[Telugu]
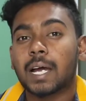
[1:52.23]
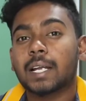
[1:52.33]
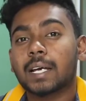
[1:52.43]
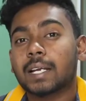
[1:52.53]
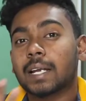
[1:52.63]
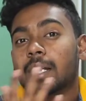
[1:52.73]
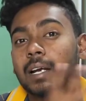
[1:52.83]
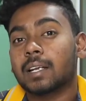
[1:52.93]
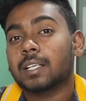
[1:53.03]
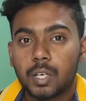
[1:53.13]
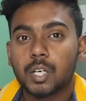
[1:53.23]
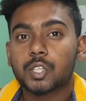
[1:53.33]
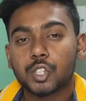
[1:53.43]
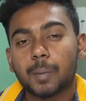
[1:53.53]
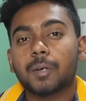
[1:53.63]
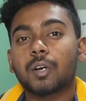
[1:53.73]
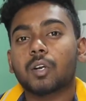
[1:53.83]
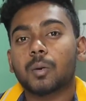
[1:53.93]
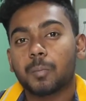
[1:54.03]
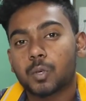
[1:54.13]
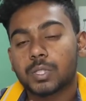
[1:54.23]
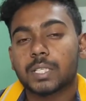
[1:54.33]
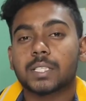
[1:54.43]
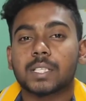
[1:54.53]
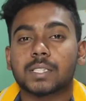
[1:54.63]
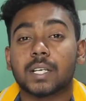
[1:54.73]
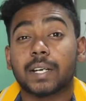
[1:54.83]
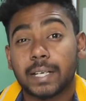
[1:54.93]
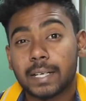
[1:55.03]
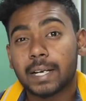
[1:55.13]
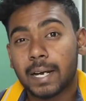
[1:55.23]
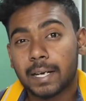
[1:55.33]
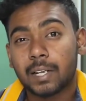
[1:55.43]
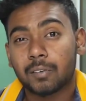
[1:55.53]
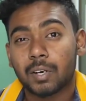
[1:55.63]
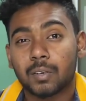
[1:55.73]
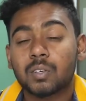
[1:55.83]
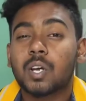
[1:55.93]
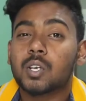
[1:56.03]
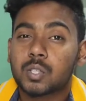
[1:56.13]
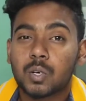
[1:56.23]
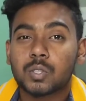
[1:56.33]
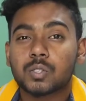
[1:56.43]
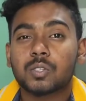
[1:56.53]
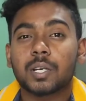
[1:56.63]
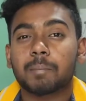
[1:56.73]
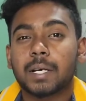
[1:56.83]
అయినా కానీ నిన్న హఠాత్తుగా షామి వాళ్ళు ఒక పోస్ట్ అయితే చేశారు ఇండియా హ్యాండల్ వాళ్ళు సో వాళ్ళు చూసుకుంటే